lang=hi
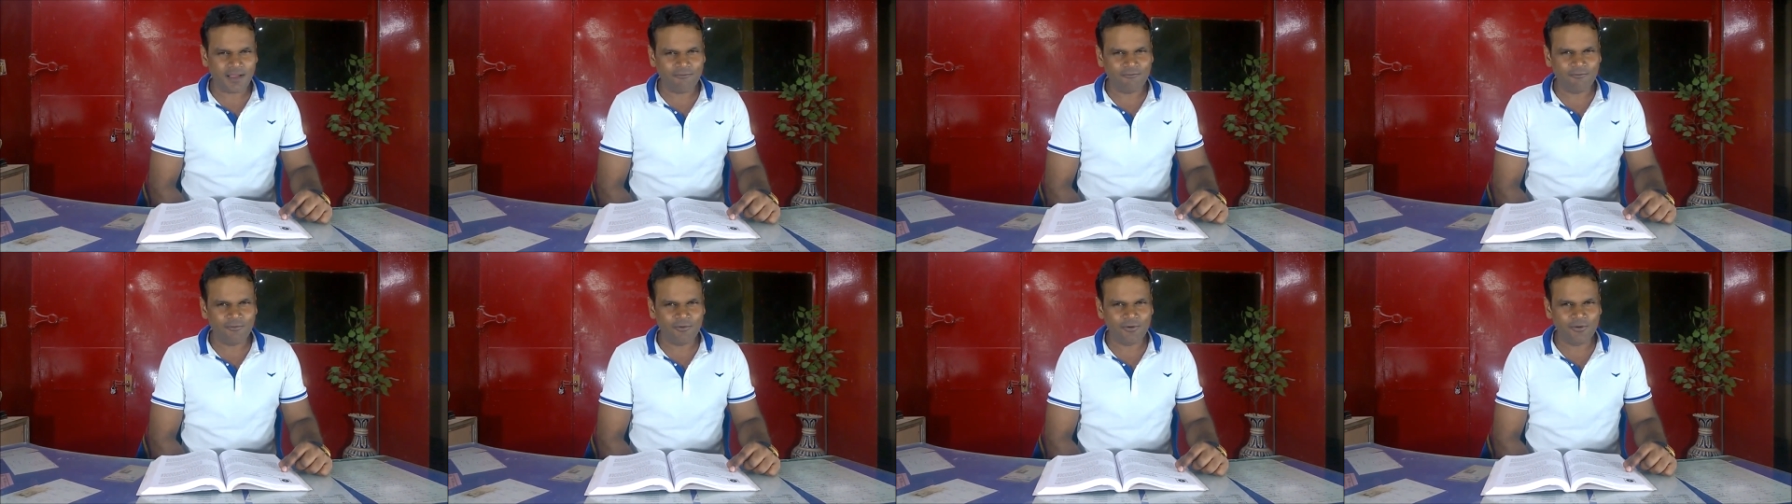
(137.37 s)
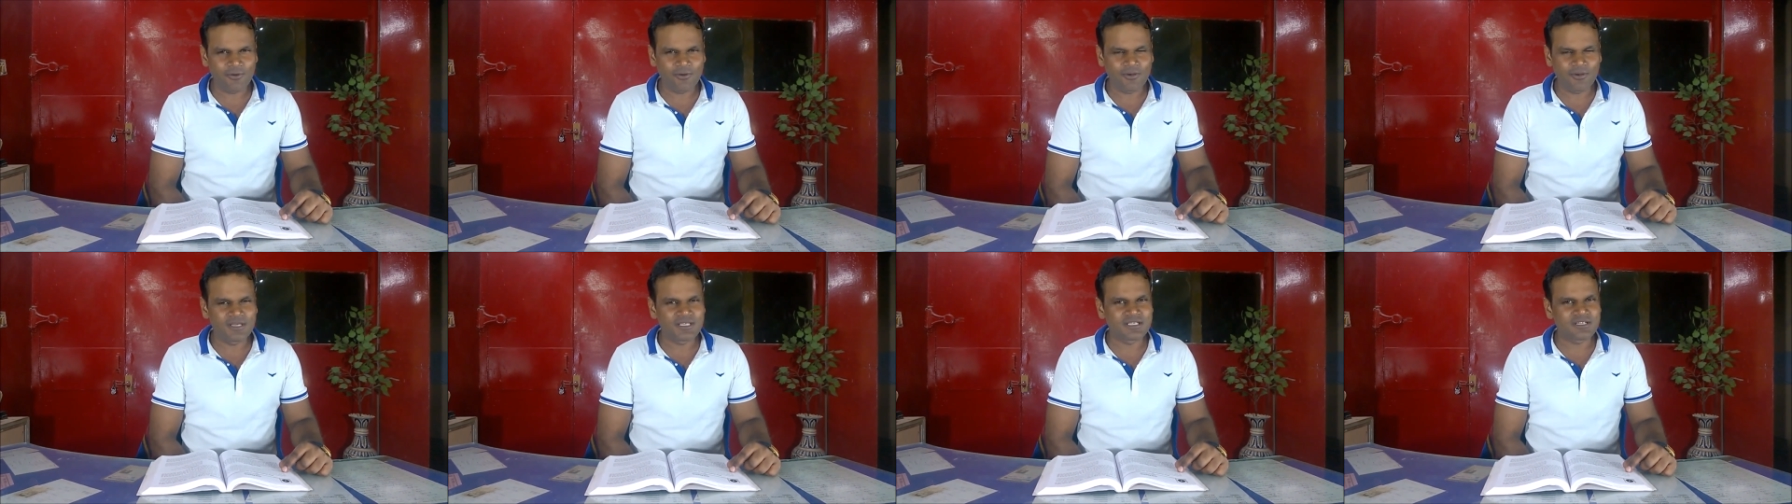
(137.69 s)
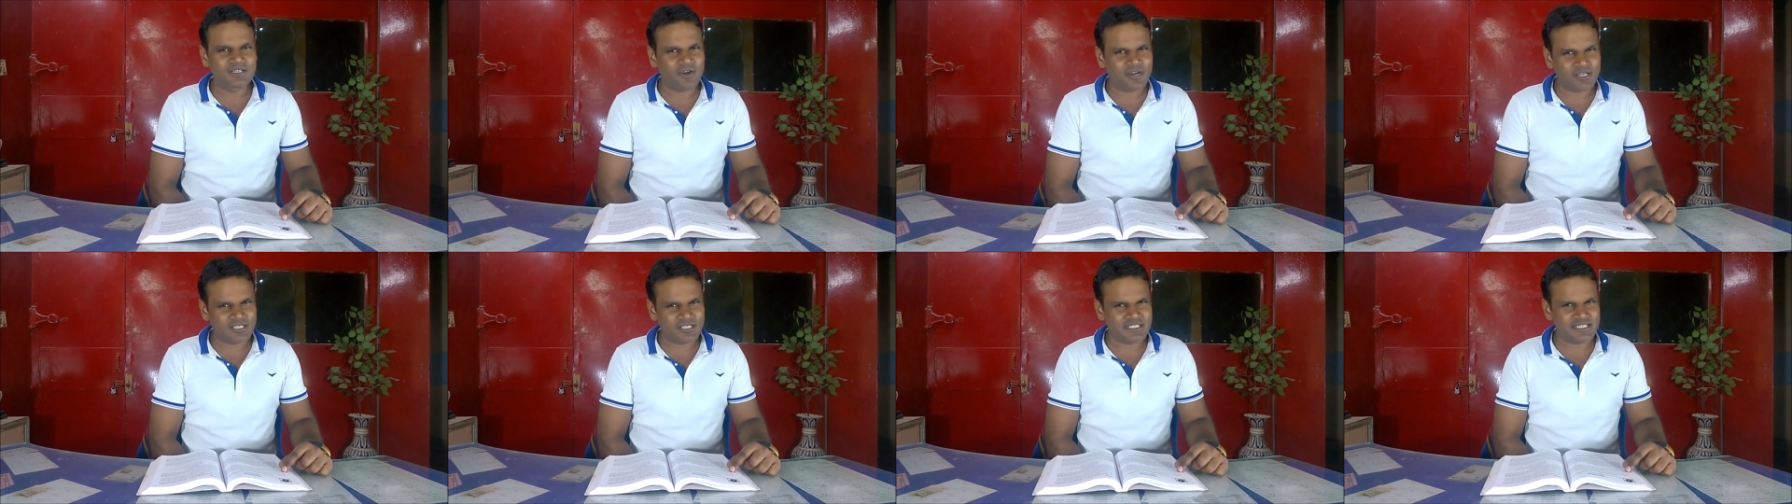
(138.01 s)
अब वो
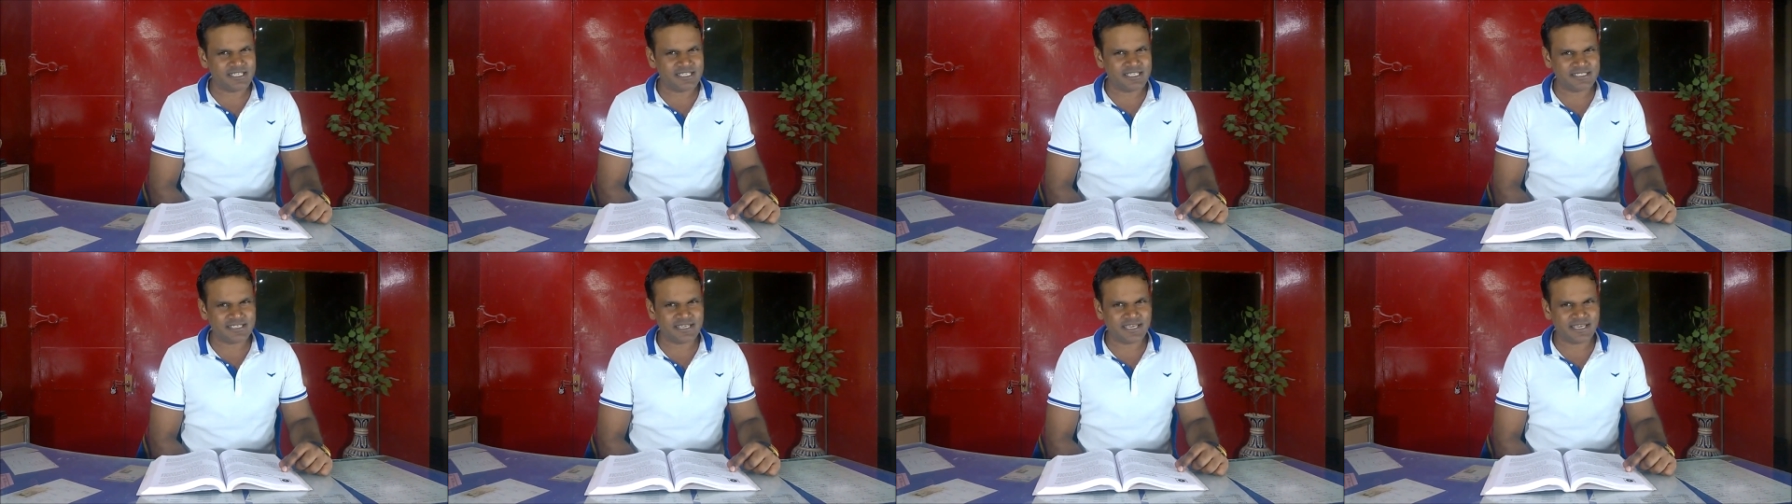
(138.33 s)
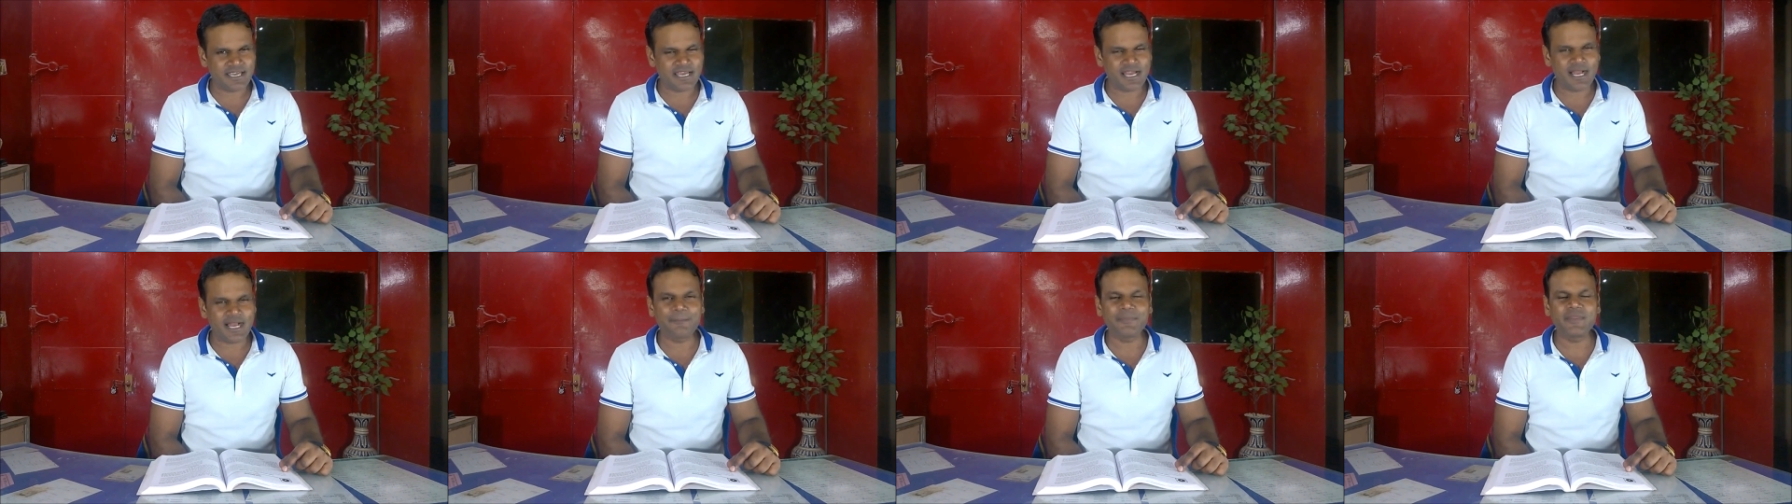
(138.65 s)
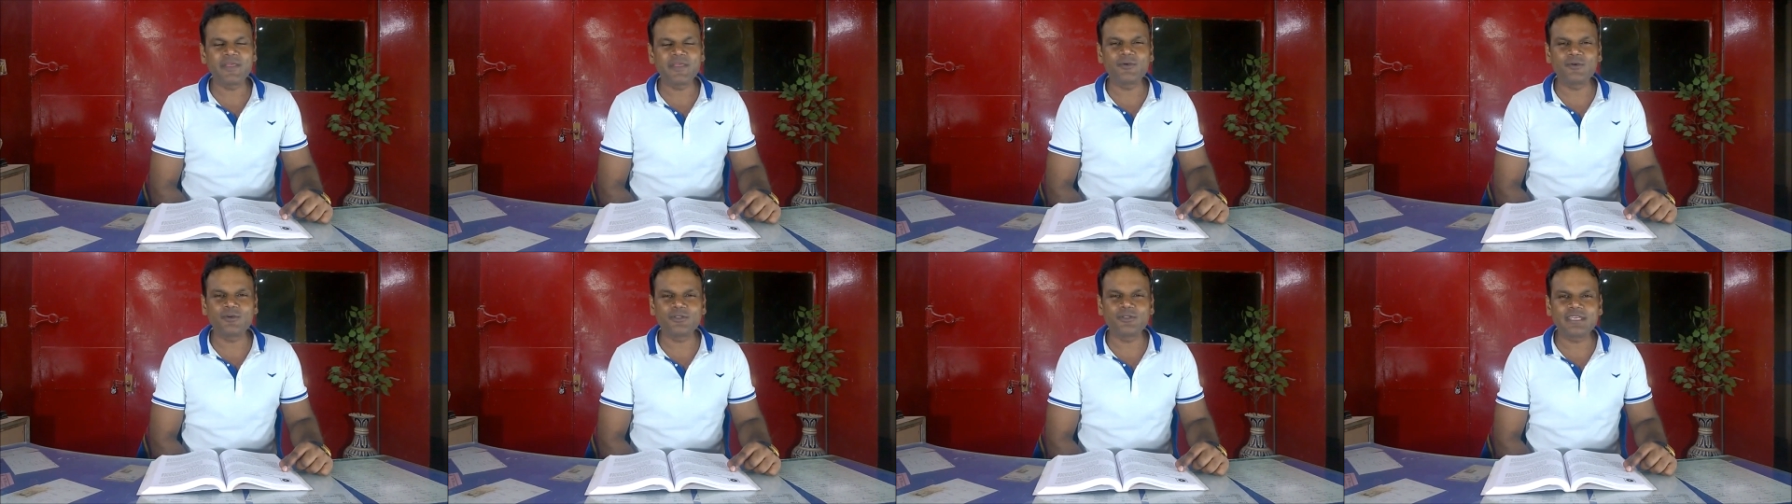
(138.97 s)
कॉन्शियस है
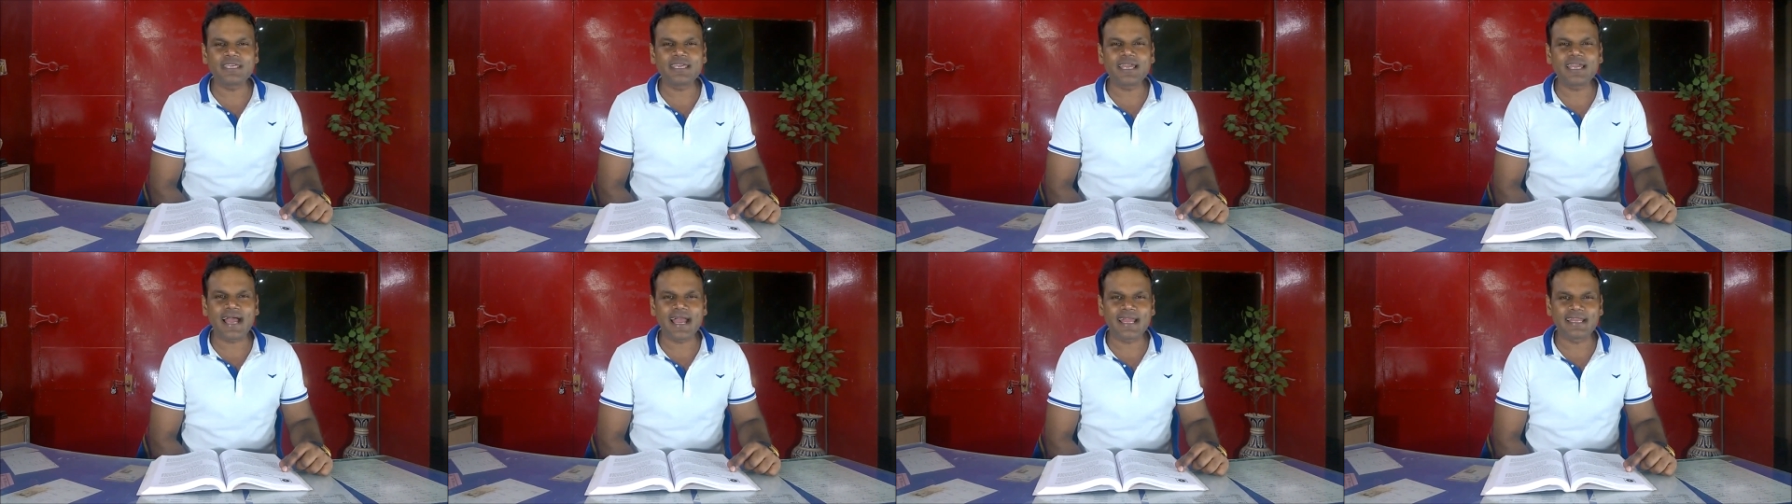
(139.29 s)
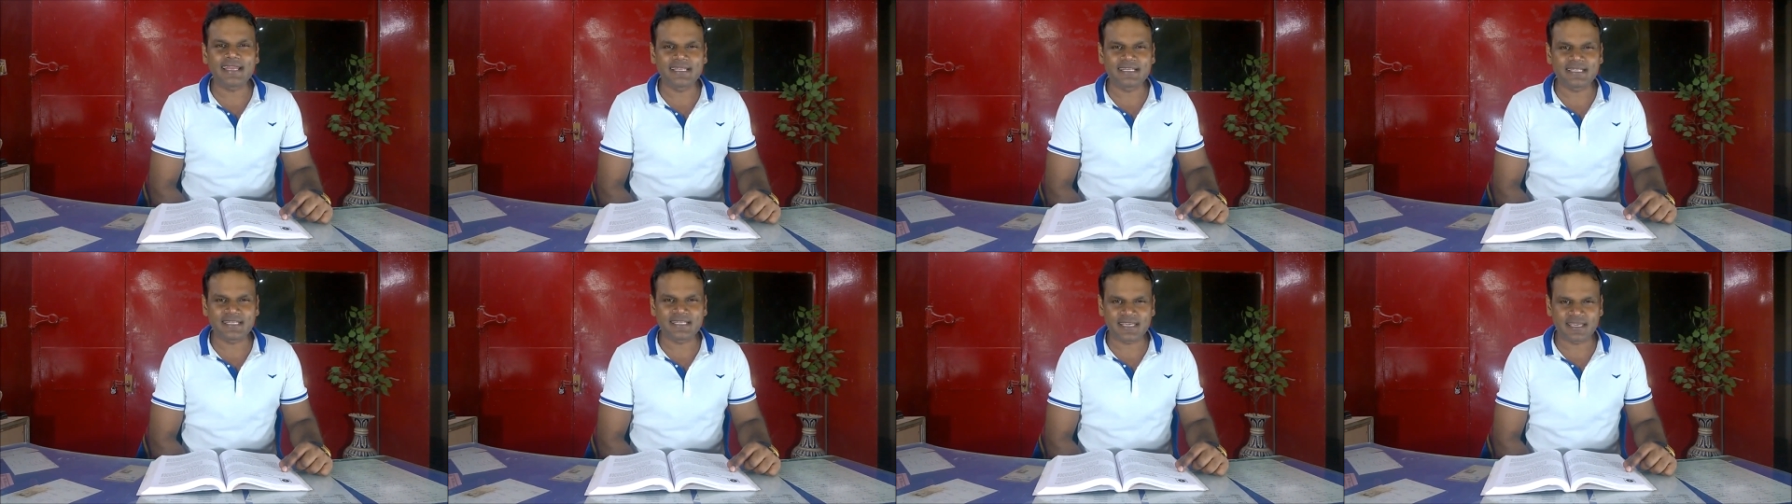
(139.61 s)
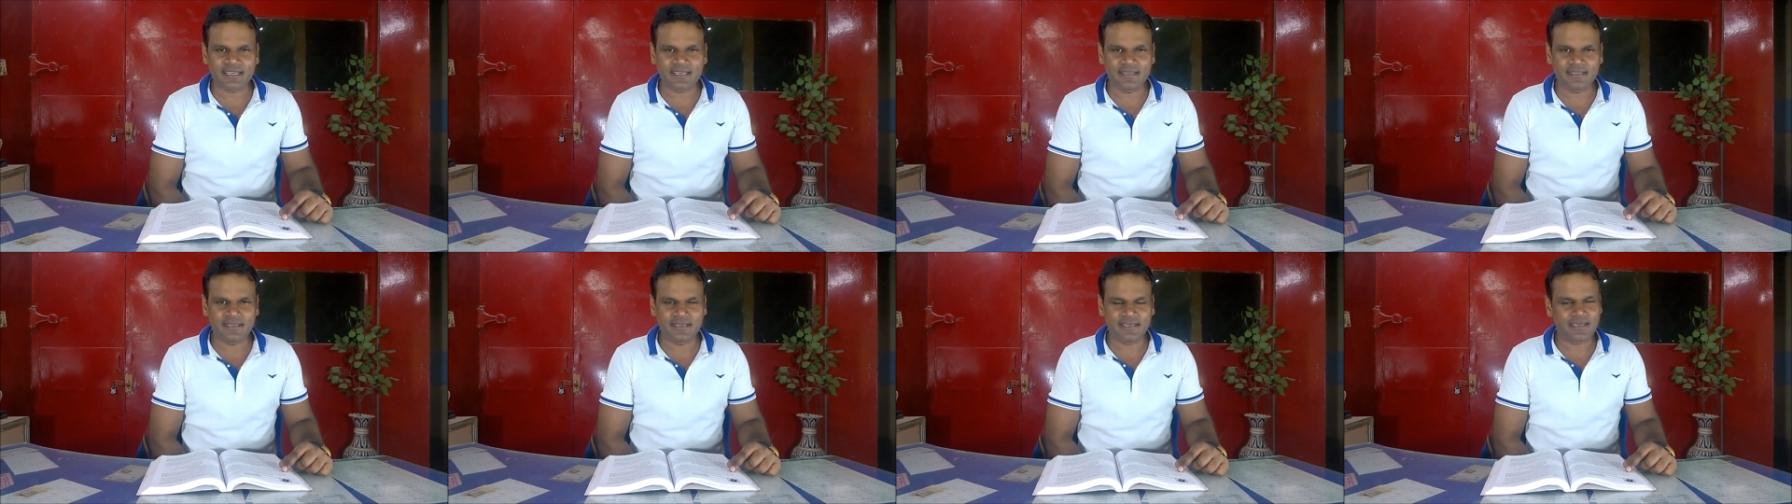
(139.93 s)
अपनी खुद की
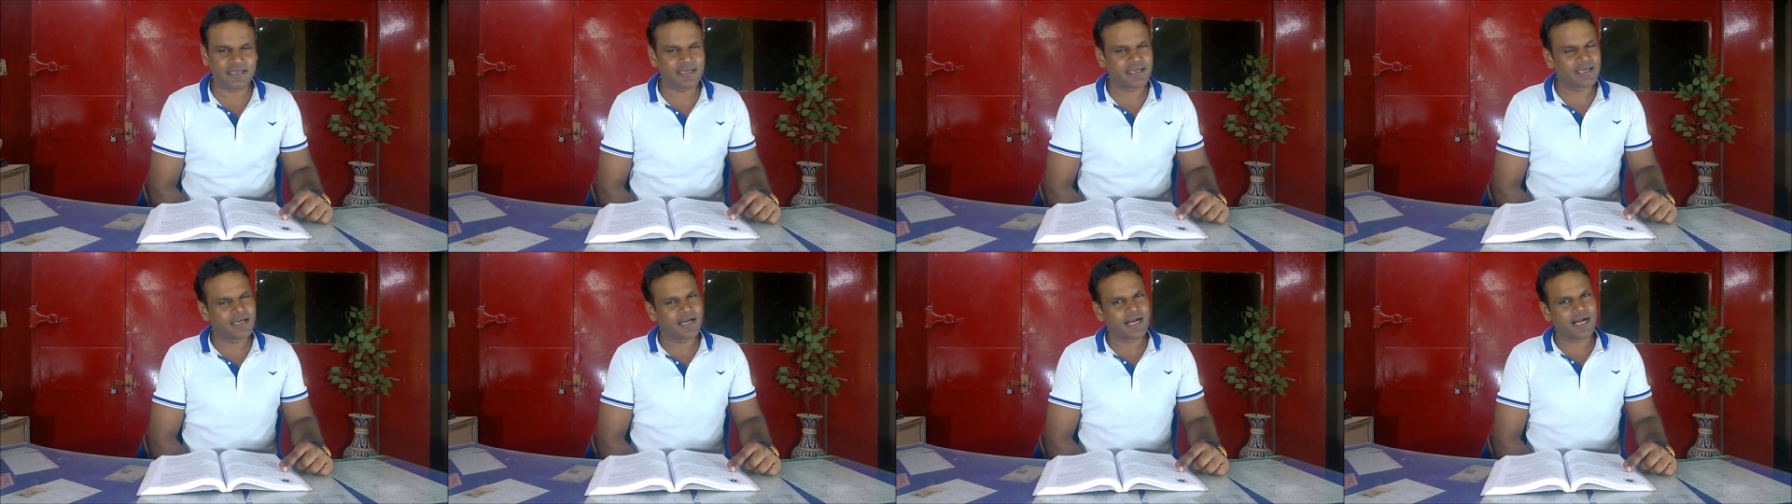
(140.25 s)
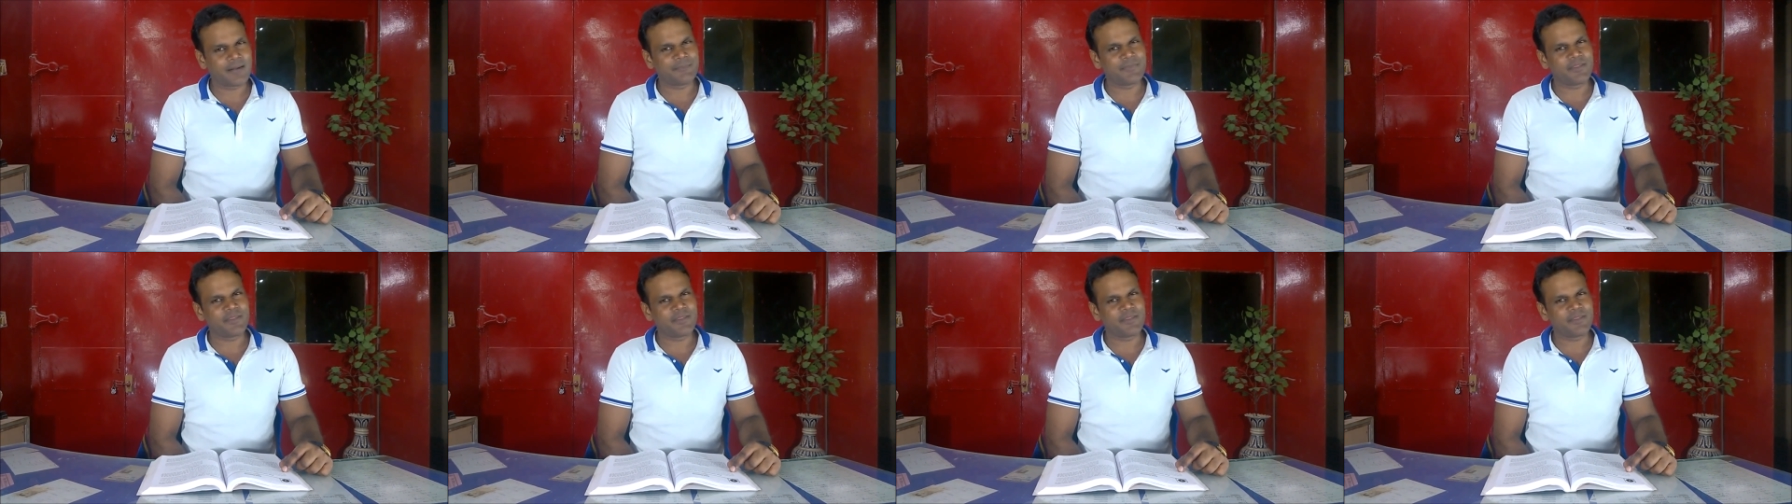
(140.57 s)
आइडेंटिटी के लिए